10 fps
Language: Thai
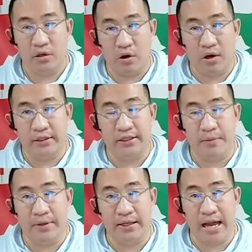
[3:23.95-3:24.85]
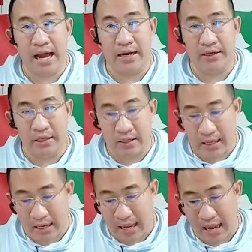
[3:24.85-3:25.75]
ก่อนที่จะมีการดึง
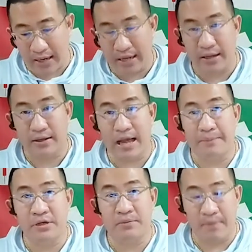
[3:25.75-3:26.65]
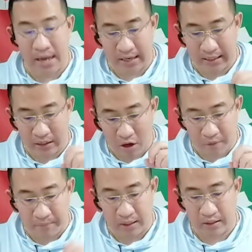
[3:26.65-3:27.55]
ราคาเนี่ยกลับขึ้นมาอีกรอ
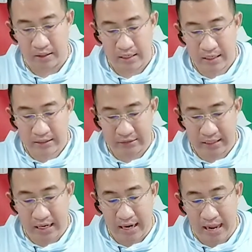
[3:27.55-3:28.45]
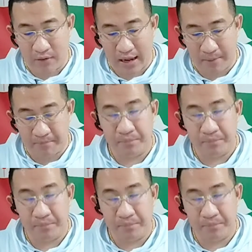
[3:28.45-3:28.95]
บหนึ่งฉะนั้นแล้วครับ